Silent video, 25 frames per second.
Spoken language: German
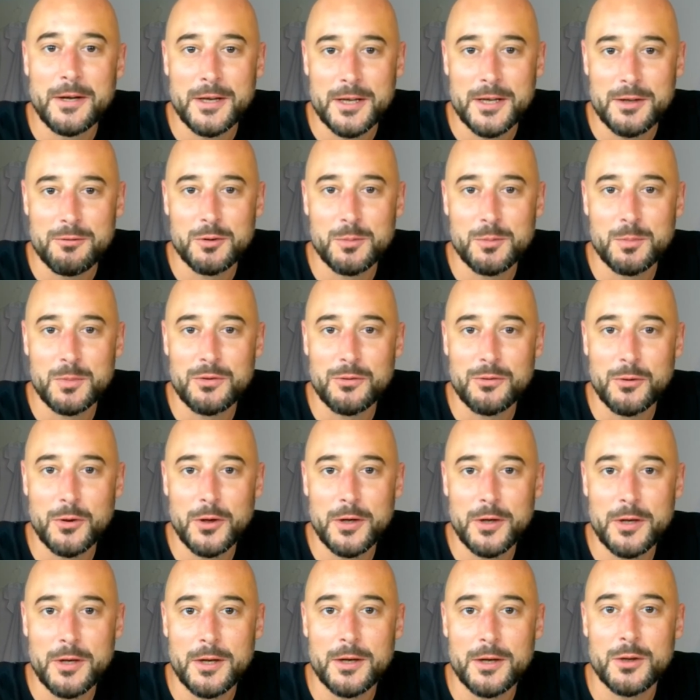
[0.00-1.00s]
Ich würde mich
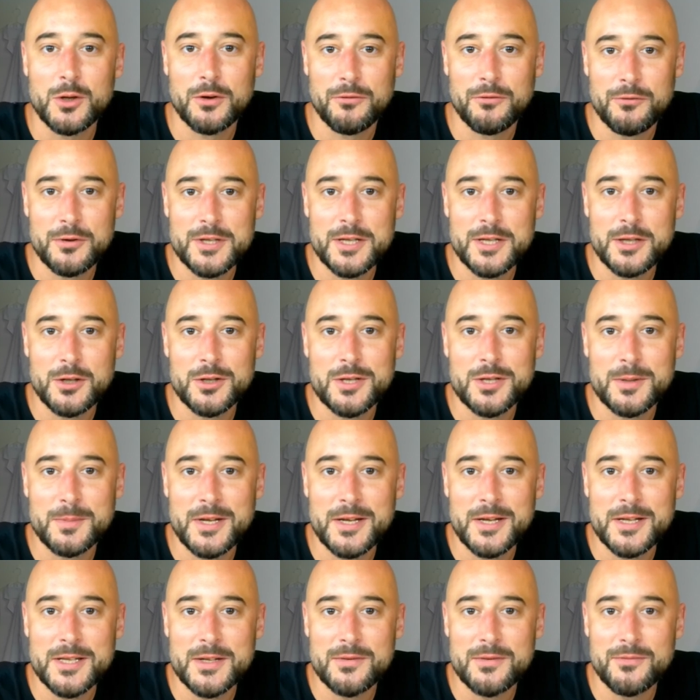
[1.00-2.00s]
freuen. Ich hoffe, wir sehen uns im
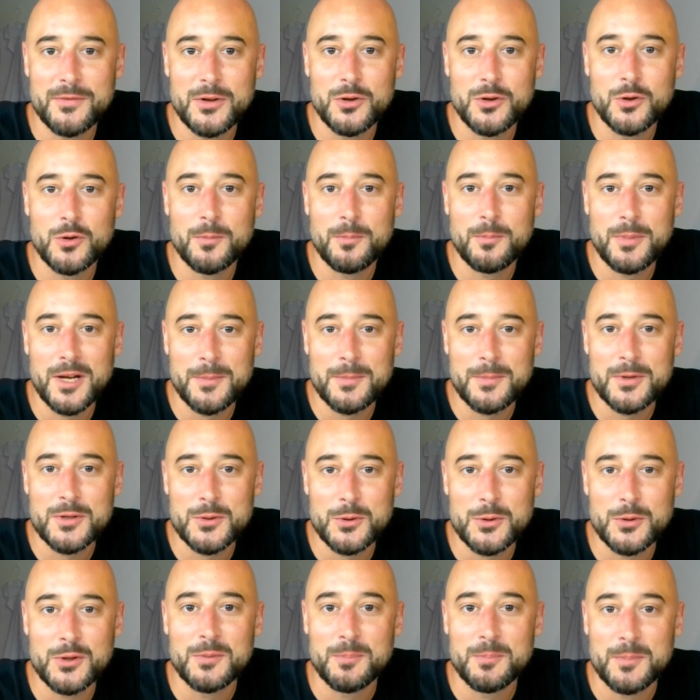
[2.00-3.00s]
nächsten Video. Bleib
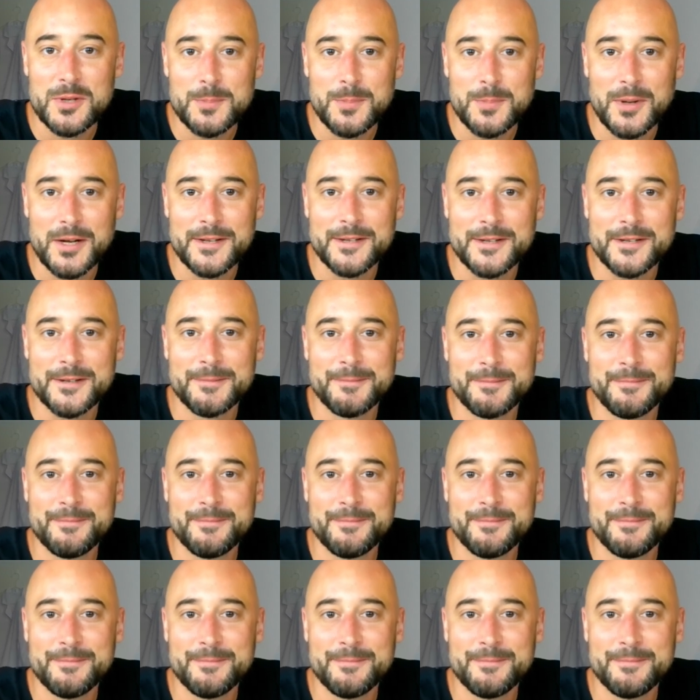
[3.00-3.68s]
gesund, bis bald.